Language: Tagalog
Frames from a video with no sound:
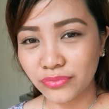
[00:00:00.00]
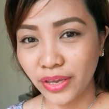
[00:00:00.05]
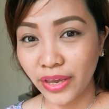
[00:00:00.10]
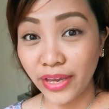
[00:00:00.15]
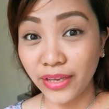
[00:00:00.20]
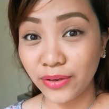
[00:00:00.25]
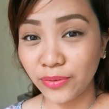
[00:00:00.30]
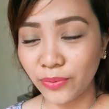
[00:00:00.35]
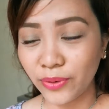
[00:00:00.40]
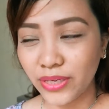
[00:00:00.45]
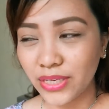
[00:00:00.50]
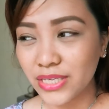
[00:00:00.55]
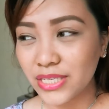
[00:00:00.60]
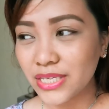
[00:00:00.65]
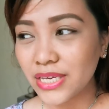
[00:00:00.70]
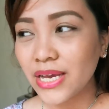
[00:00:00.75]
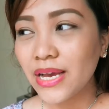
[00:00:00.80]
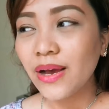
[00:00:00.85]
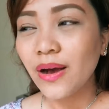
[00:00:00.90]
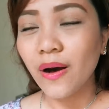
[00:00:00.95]
Anyways,
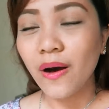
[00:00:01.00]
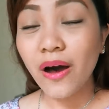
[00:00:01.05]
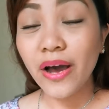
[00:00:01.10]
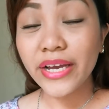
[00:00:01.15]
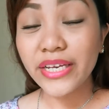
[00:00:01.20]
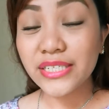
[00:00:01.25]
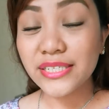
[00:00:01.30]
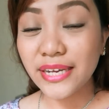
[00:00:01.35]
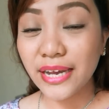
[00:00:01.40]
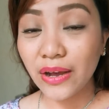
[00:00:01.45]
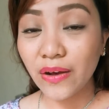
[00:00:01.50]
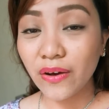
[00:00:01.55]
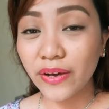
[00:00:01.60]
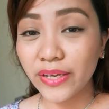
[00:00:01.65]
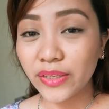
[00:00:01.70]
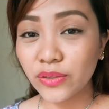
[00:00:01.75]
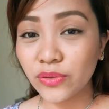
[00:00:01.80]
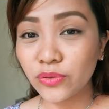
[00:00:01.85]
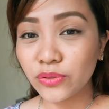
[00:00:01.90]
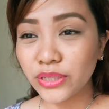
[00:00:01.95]
okay siya.
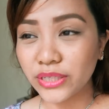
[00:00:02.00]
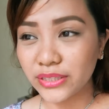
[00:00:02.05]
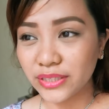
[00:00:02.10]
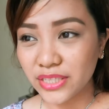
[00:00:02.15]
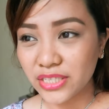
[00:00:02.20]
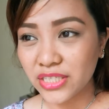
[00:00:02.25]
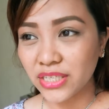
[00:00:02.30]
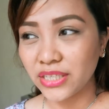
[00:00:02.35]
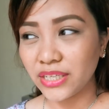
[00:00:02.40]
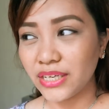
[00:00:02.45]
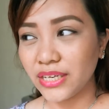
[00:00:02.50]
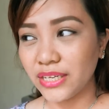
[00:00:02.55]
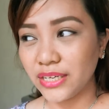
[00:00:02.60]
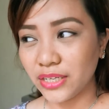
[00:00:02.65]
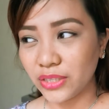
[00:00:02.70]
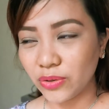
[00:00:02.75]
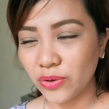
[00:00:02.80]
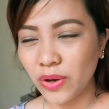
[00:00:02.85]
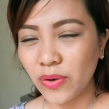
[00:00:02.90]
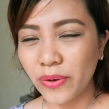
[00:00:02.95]
Okay tong technician nila
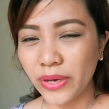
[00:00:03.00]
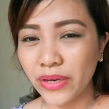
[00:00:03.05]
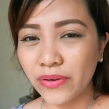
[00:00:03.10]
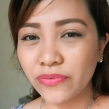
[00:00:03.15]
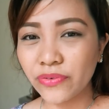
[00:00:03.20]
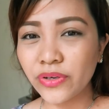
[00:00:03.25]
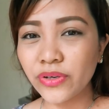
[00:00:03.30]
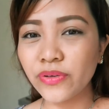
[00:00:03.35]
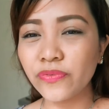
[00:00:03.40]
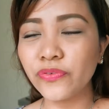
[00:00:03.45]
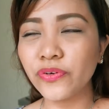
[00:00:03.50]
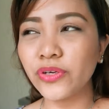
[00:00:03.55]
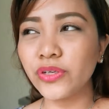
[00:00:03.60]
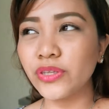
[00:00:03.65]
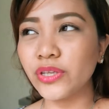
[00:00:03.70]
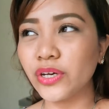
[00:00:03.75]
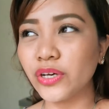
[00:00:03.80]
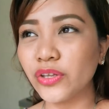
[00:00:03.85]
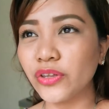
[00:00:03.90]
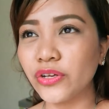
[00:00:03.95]
na to. However, for
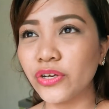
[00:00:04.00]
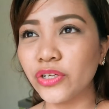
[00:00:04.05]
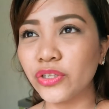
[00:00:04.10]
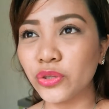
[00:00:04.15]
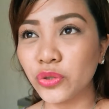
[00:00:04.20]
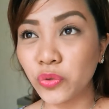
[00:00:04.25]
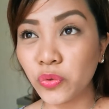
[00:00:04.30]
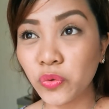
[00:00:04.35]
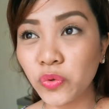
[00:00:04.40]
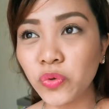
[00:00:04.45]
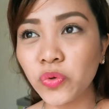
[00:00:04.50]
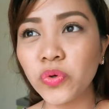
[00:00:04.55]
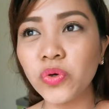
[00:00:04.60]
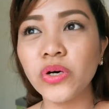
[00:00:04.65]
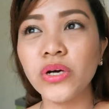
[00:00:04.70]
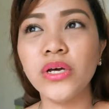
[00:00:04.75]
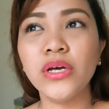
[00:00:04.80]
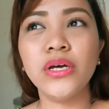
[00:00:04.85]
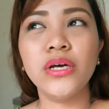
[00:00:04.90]
the other two,